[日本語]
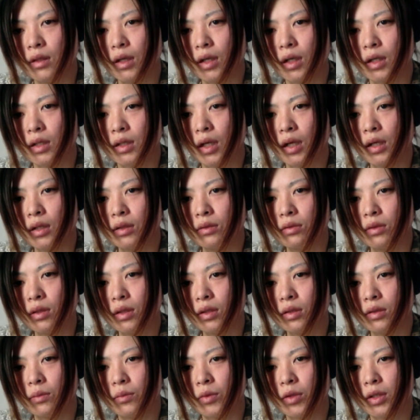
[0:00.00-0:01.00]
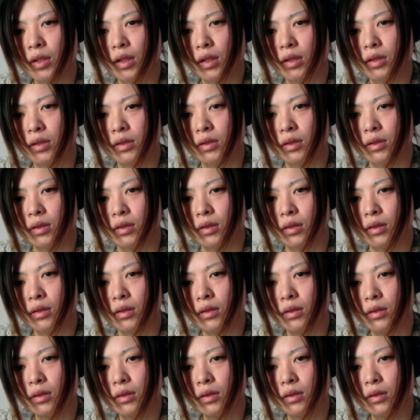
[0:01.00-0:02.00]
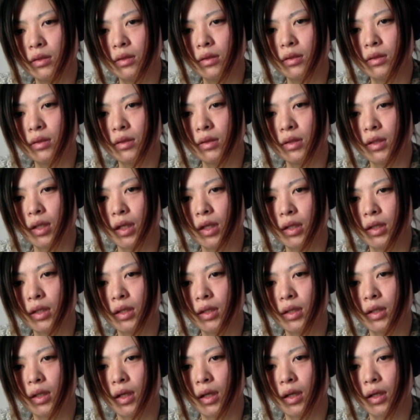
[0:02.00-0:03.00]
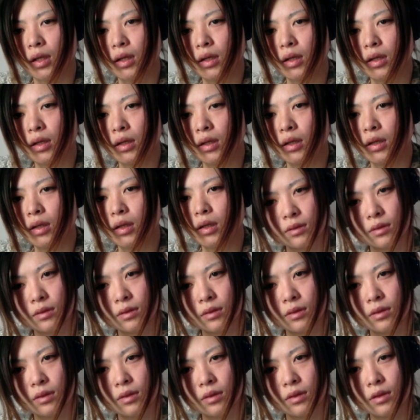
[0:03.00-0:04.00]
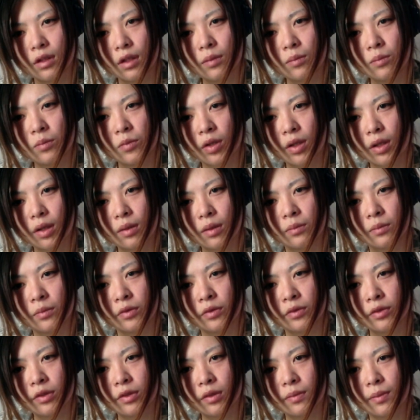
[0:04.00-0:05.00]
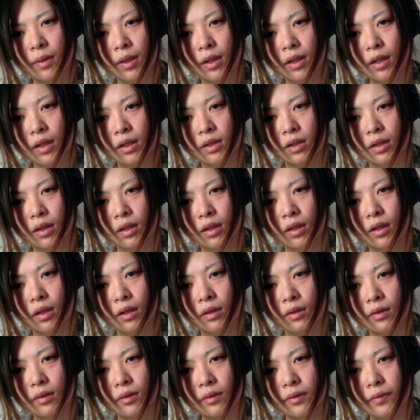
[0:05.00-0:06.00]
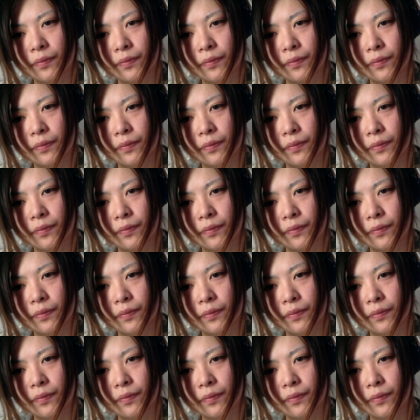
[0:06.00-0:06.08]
だから対等だと思ってるやつ大っ嫌い何もかんも嘘ばっかじゃねえかよ